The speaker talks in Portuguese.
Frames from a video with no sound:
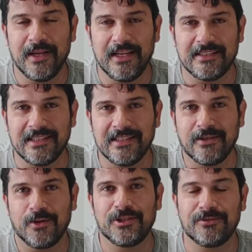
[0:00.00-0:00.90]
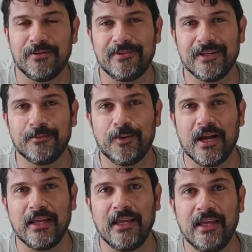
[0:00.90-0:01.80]
Beleza? Hoje eu vou ficando por
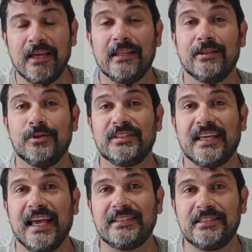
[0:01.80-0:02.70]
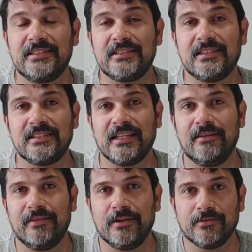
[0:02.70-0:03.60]
aqui. Não esquece de se
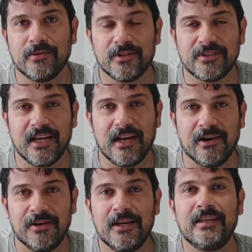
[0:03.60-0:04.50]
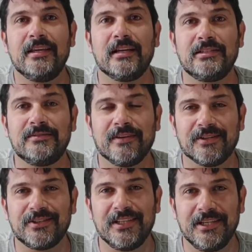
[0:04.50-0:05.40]
inscrever no nosso canal e ativar
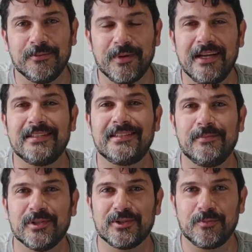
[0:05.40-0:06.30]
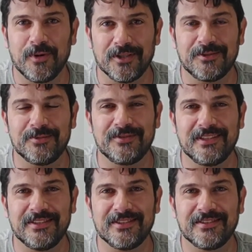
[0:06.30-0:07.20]
o sininho para receber os próximos
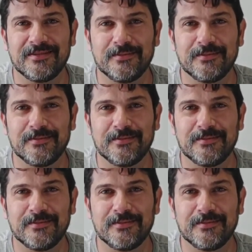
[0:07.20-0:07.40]
vídeos.